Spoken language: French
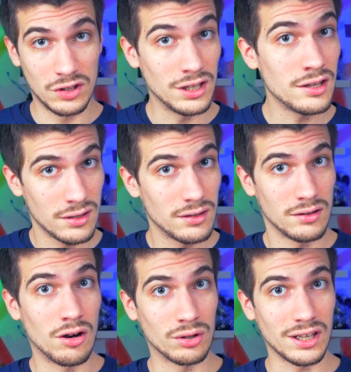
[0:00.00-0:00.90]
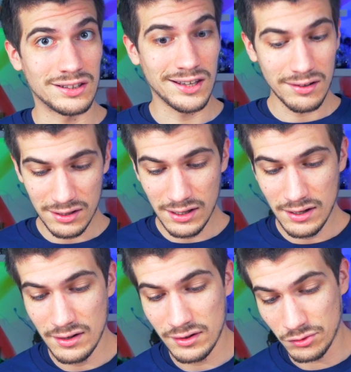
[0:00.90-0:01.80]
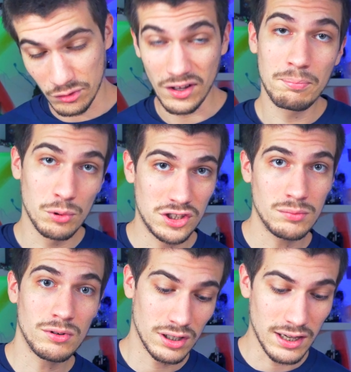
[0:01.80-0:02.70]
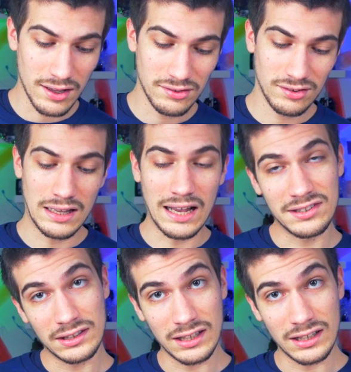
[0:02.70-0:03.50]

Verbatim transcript: télé en 4K, ce sera possible grâce à cet